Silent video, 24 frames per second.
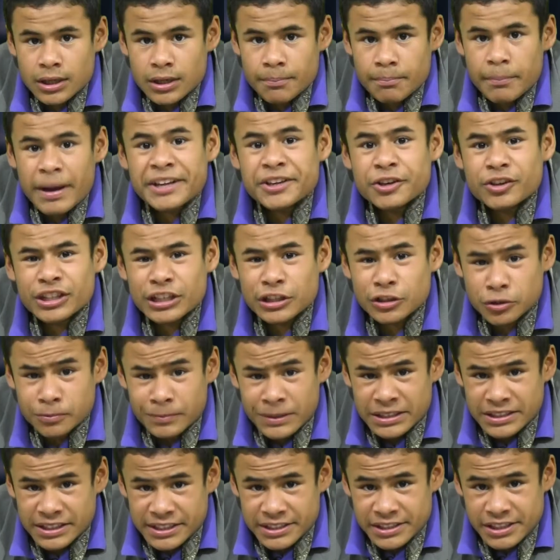Mayo del
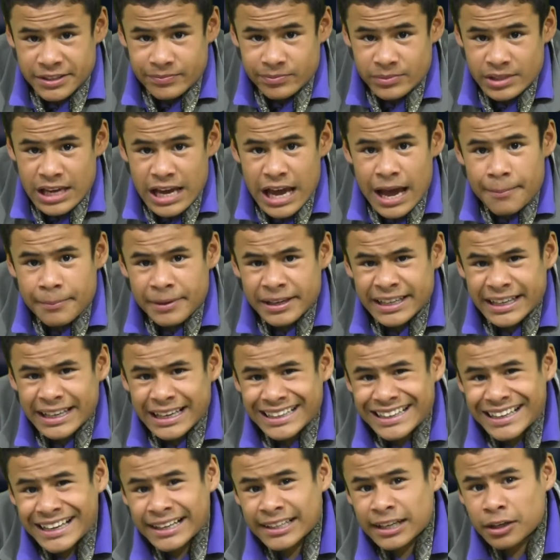2013.
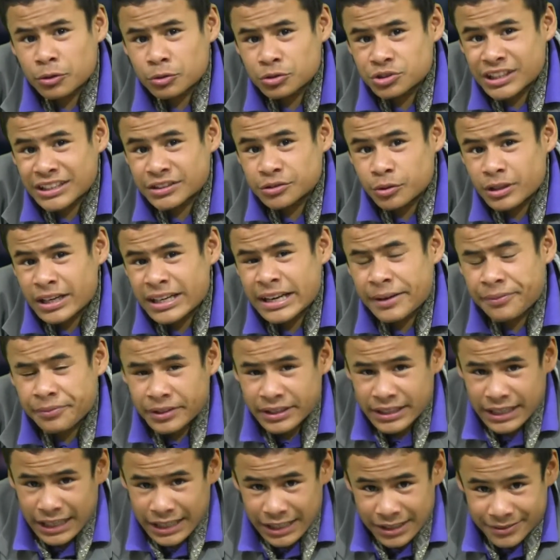América le gana a Cruz Azul en la
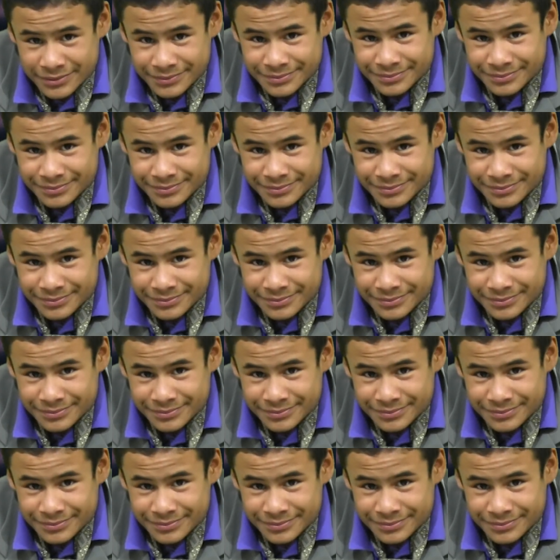final.